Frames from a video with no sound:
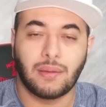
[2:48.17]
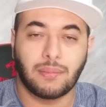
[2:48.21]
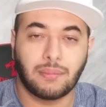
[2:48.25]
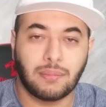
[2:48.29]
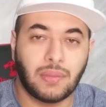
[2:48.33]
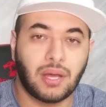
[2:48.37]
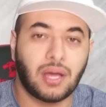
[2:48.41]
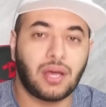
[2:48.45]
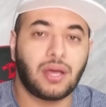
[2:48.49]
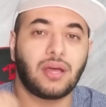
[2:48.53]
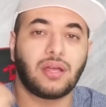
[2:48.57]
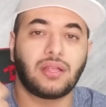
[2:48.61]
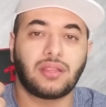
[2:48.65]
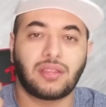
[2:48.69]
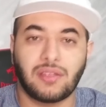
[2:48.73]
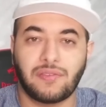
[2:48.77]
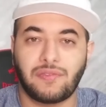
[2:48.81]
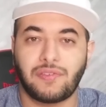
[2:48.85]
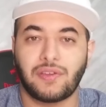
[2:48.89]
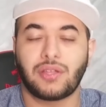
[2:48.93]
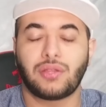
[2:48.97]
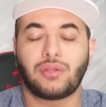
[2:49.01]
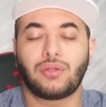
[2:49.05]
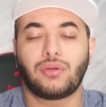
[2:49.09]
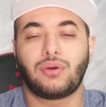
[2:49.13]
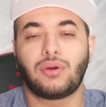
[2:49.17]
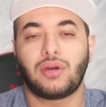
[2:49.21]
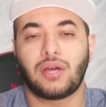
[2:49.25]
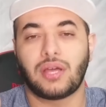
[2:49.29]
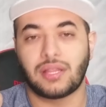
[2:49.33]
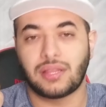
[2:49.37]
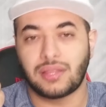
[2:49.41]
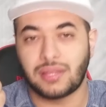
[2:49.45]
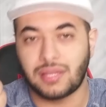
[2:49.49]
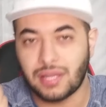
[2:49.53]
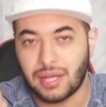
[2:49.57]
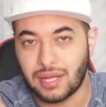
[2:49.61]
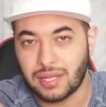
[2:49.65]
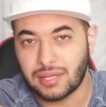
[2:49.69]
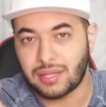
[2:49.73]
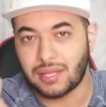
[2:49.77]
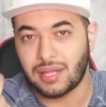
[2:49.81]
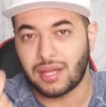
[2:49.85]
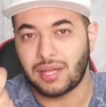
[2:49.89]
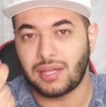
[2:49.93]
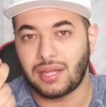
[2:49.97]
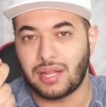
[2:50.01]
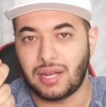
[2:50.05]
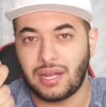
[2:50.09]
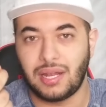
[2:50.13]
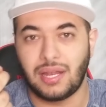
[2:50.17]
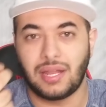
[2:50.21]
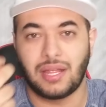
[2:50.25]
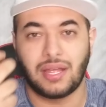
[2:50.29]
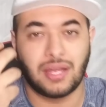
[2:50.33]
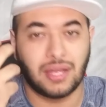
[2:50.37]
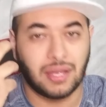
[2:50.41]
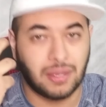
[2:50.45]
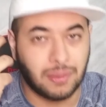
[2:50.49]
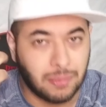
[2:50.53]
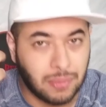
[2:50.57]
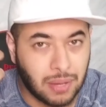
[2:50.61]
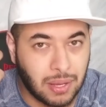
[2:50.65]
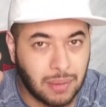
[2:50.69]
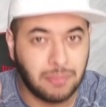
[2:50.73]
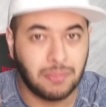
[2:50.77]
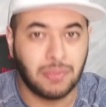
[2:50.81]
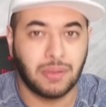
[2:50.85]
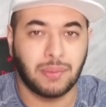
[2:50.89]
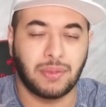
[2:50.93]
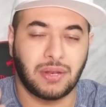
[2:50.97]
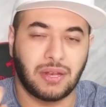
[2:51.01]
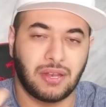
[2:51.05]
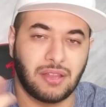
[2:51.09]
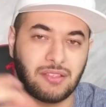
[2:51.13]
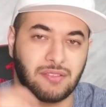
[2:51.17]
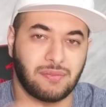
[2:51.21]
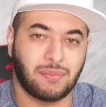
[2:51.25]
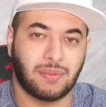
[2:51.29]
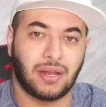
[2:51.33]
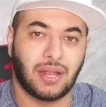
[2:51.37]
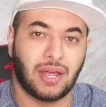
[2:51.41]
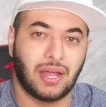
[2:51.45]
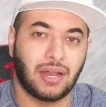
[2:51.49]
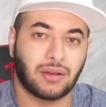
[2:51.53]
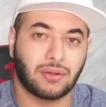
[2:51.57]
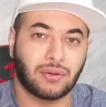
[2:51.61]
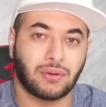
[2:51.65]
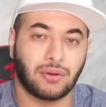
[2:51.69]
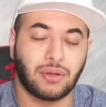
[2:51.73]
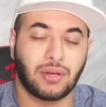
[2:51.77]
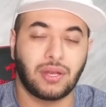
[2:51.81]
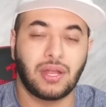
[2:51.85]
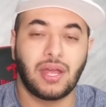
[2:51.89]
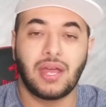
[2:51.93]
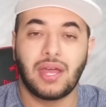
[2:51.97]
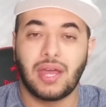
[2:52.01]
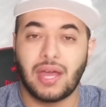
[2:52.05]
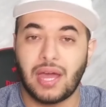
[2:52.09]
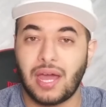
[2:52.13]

ما تفقدوا الداتا يلي مهمه بالنسبه لكم